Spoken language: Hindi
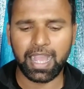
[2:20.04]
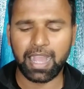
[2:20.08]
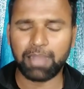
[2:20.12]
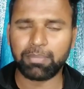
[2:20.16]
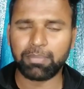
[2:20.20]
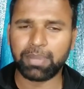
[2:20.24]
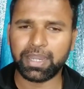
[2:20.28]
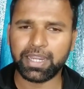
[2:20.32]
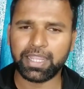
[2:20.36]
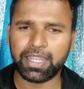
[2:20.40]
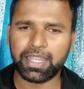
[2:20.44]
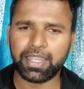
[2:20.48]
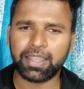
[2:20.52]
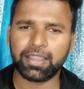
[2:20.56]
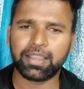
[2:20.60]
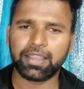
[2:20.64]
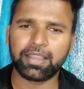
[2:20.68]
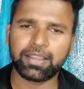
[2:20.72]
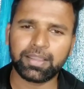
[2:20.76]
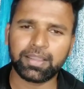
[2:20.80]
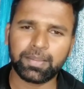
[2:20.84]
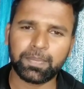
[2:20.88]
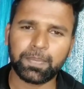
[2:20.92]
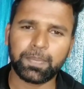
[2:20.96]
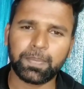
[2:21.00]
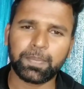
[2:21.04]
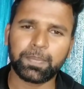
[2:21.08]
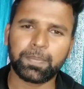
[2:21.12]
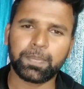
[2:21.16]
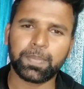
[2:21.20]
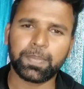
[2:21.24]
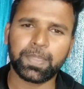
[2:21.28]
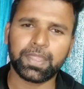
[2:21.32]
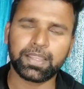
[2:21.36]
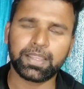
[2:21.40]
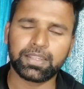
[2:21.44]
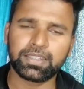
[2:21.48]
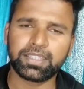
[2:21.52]
हमारे
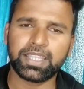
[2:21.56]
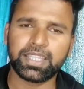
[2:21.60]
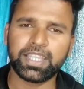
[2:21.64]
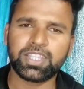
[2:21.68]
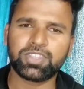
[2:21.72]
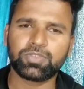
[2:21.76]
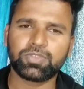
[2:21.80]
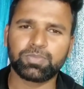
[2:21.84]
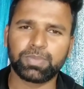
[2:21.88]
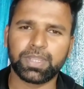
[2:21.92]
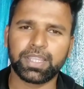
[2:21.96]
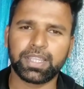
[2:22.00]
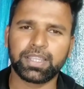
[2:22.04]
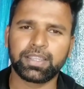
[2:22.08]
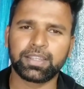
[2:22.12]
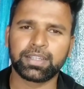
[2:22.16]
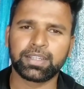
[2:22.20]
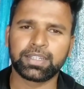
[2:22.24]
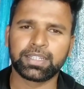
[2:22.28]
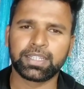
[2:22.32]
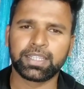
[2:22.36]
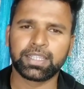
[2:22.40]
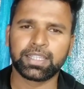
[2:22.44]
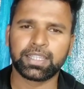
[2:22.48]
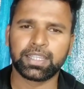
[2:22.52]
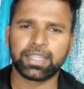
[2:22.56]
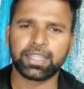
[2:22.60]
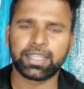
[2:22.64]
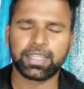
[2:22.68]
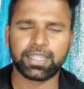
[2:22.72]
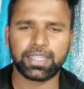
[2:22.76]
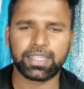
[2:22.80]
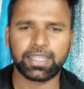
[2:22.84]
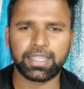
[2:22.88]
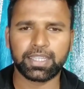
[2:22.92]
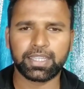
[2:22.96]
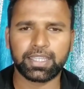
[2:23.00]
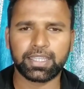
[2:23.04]
देश में
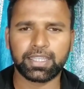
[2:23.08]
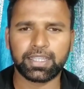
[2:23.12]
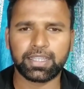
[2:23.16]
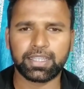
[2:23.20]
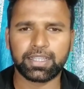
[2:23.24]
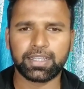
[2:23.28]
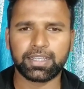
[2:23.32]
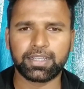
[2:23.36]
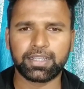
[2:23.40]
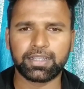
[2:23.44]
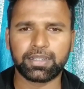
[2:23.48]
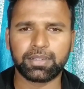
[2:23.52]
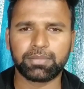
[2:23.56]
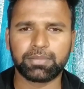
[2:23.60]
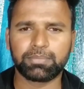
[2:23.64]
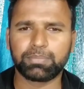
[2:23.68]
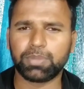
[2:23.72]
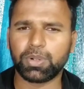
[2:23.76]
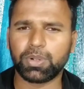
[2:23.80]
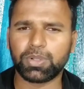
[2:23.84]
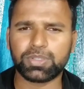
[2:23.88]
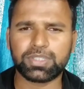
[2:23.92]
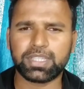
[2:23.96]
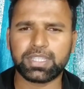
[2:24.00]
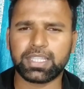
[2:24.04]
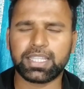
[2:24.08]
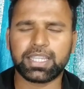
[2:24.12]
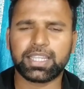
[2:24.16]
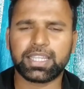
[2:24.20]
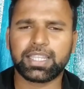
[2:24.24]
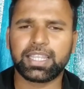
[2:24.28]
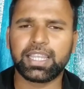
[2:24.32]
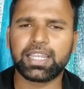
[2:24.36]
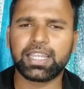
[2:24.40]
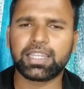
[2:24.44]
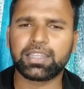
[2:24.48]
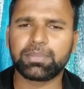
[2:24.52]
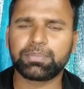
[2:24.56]
बहुत ज़्यादा
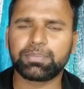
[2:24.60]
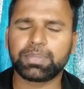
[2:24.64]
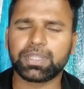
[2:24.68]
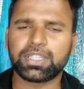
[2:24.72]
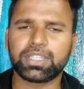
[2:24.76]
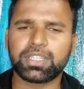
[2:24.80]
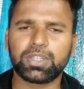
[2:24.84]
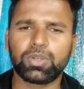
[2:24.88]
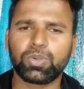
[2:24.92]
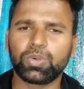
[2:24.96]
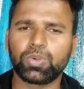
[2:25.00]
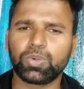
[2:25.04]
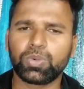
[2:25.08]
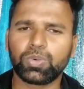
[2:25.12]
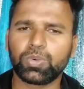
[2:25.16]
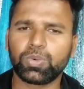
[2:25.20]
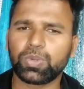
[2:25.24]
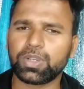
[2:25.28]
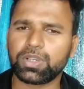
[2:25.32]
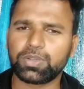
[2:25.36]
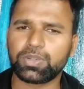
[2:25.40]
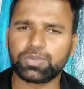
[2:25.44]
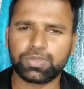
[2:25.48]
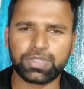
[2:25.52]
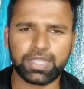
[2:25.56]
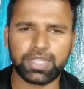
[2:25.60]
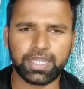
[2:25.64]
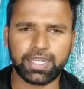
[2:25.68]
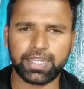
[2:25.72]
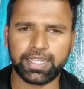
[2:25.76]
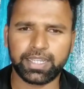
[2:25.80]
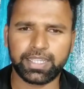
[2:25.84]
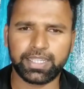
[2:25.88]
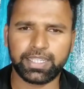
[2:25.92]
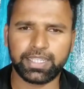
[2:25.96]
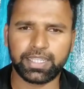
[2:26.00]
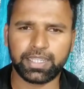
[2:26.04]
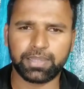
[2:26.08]
खेल के प्रति लोगों का रुझान
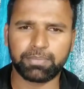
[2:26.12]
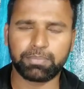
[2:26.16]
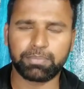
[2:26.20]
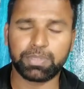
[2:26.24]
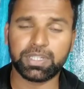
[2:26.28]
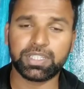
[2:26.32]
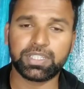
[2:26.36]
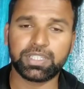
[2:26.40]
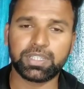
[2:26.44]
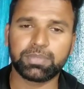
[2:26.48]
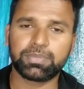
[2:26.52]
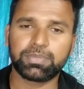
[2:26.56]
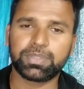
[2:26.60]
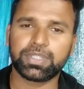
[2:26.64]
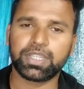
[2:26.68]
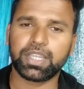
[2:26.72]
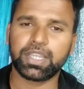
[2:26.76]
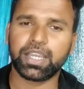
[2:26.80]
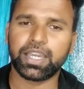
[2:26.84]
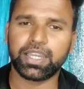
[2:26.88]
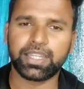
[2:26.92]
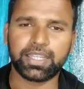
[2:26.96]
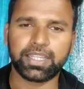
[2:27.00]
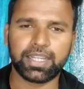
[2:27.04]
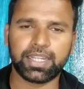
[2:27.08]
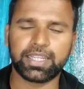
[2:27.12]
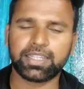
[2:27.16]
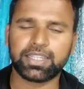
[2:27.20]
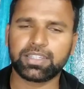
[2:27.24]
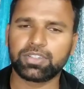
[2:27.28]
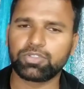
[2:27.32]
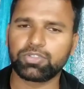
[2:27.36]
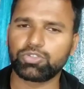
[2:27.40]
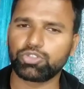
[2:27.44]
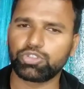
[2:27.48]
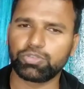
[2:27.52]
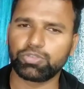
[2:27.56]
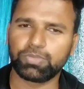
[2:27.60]
नहीं है पर जब से हरियाणा के
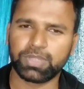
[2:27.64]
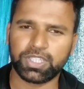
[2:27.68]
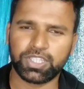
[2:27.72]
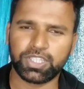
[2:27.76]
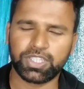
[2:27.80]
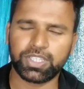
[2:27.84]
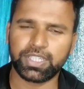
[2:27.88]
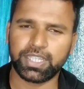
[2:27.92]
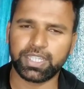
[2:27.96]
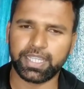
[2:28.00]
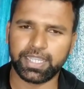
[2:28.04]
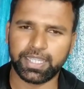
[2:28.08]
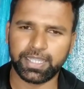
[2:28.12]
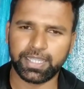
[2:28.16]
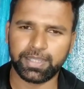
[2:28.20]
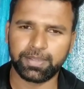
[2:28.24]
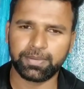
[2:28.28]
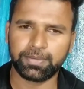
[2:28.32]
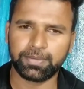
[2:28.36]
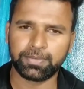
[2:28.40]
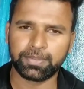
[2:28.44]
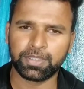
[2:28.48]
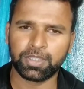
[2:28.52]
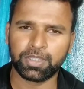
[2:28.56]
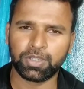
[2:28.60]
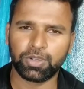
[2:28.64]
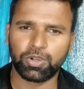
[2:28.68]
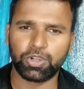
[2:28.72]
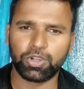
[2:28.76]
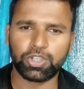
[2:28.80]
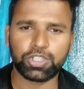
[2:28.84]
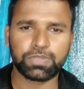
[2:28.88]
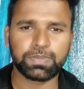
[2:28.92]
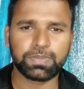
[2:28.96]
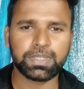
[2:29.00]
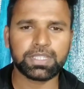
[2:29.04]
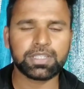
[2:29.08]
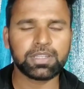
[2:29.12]
कुछ बच्चे आए और
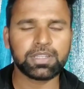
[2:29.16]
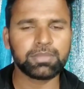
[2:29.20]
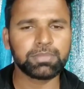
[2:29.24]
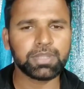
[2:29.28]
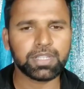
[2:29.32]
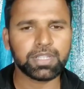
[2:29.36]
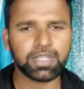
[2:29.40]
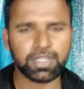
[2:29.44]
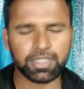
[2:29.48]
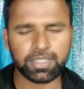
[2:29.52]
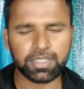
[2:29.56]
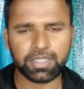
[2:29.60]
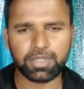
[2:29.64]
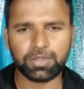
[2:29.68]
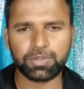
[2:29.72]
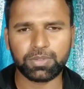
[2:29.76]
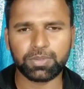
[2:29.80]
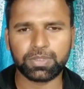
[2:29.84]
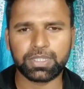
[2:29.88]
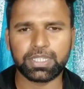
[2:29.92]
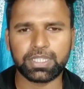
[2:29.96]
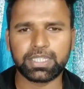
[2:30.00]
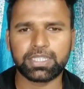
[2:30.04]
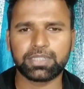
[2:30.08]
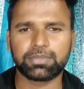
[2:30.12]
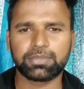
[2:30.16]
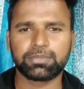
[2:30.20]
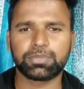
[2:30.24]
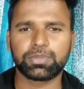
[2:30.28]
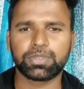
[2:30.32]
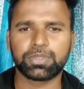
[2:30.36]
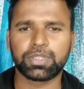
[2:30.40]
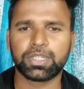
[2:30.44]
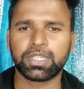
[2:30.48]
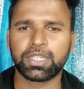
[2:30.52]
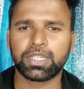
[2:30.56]
स्पेशली मैं कहता हूँ कि जब